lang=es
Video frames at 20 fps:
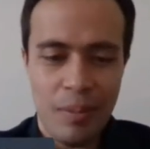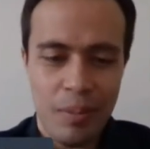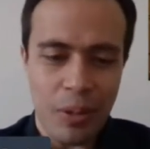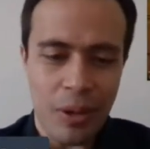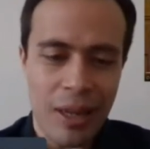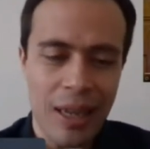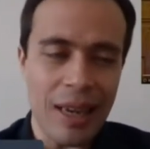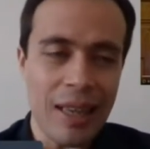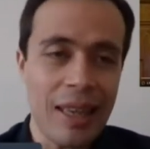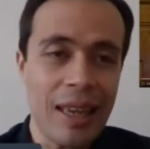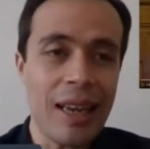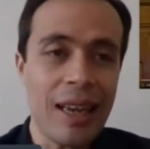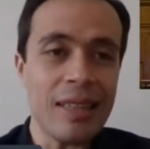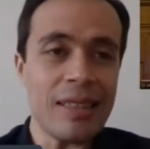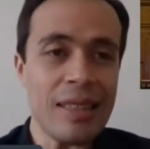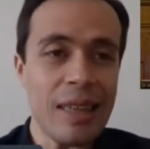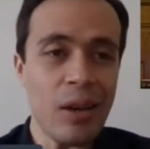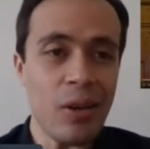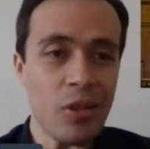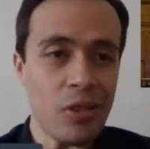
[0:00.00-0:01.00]
Porque él quiere
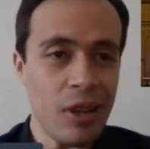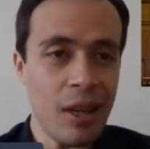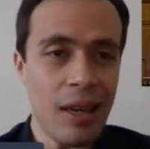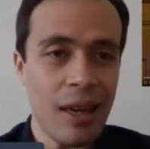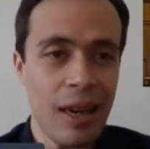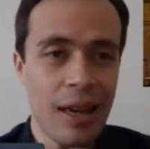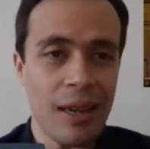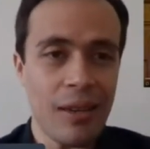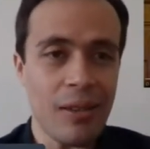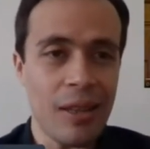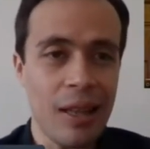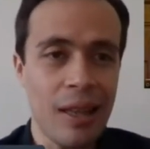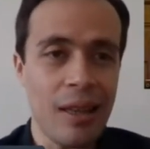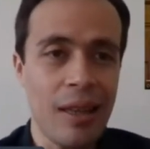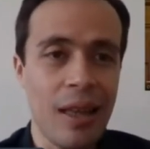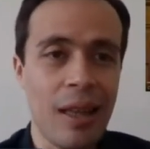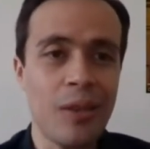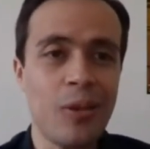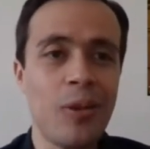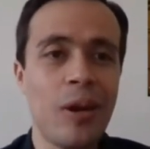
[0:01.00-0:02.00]
sí o sí la
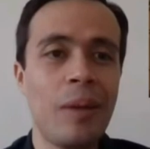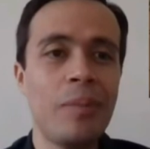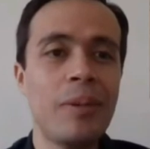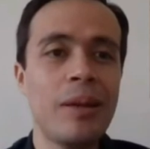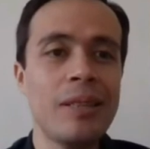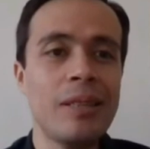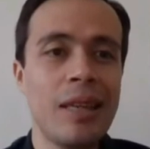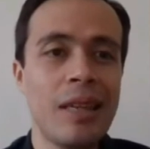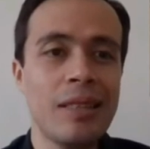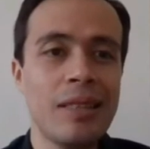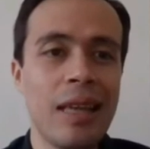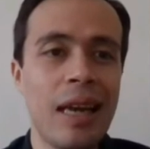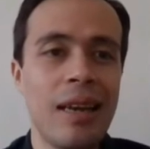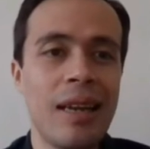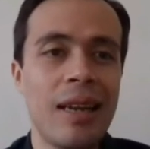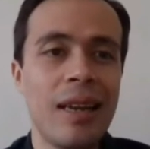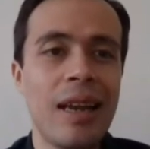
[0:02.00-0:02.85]
candidatura presidencial.